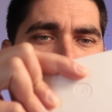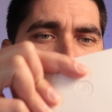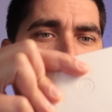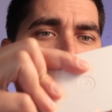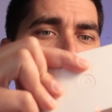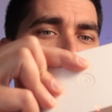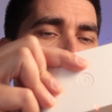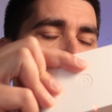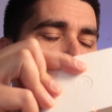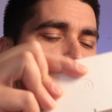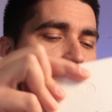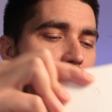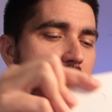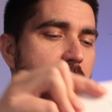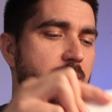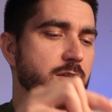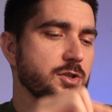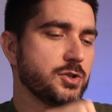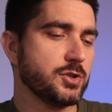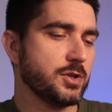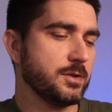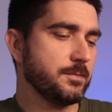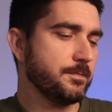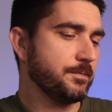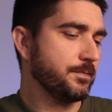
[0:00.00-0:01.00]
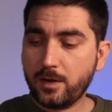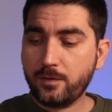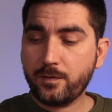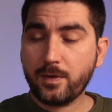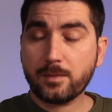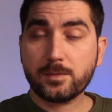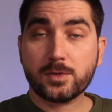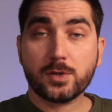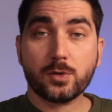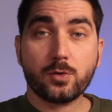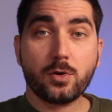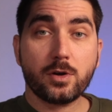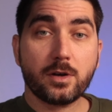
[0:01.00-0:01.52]
a cor laranja, e
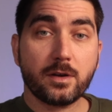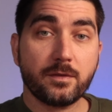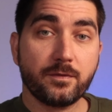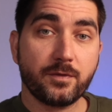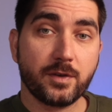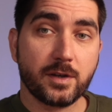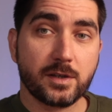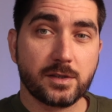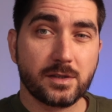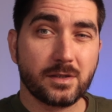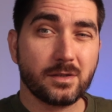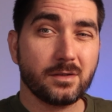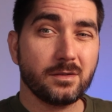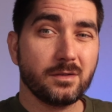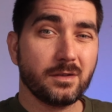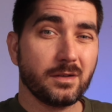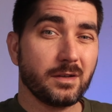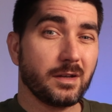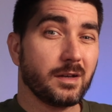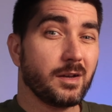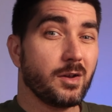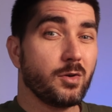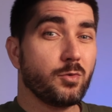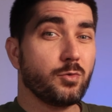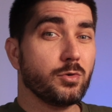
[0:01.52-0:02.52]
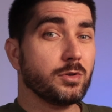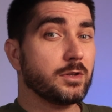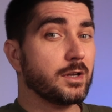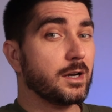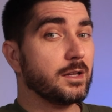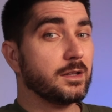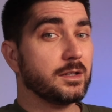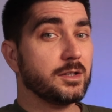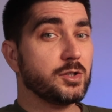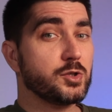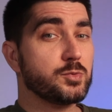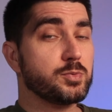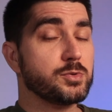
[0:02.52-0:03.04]
vamos agora ver se encontrar
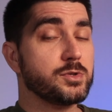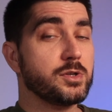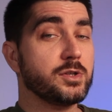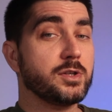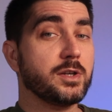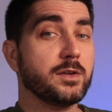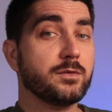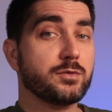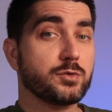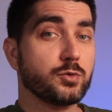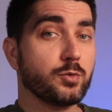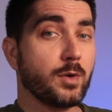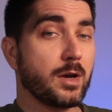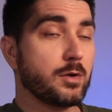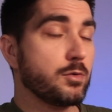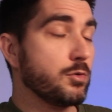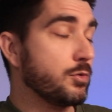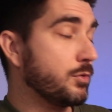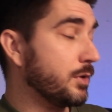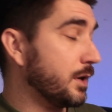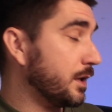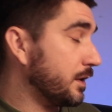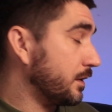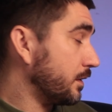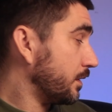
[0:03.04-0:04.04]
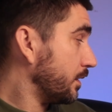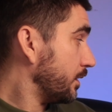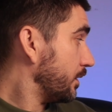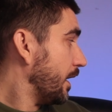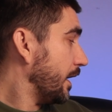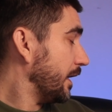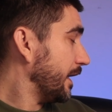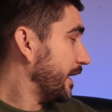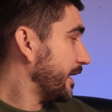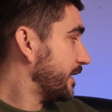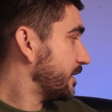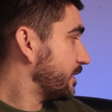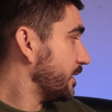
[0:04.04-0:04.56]
ali dispositivos no Echo 4.
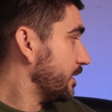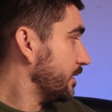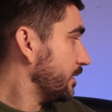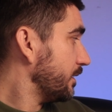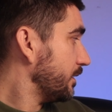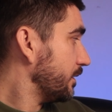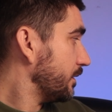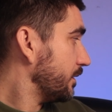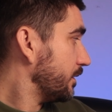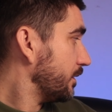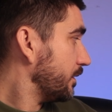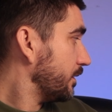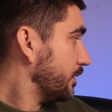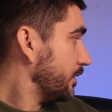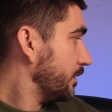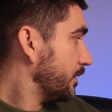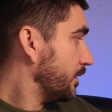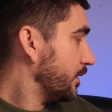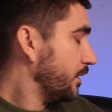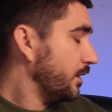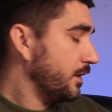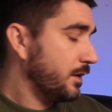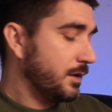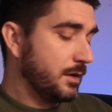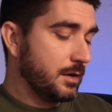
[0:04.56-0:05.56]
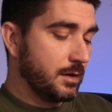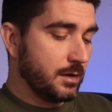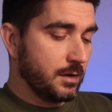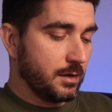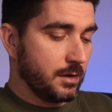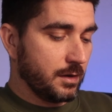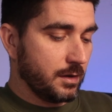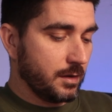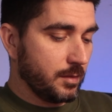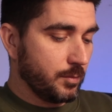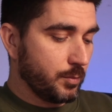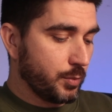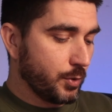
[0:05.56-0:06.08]
Alexa,
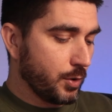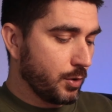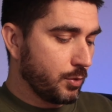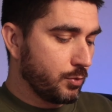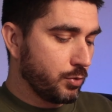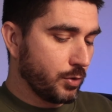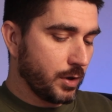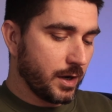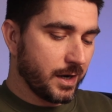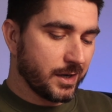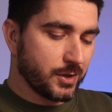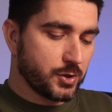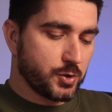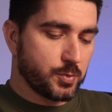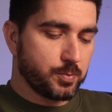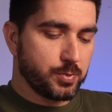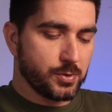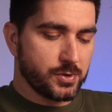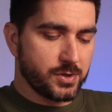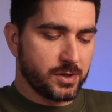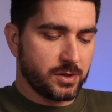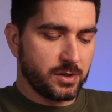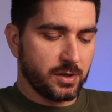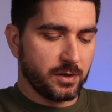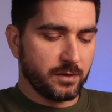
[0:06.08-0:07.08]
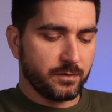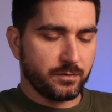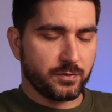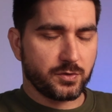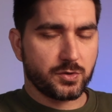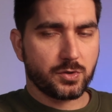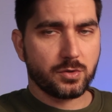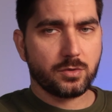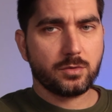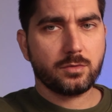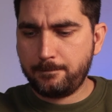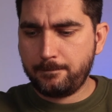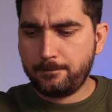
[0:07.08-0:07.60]
procurar dispositivos.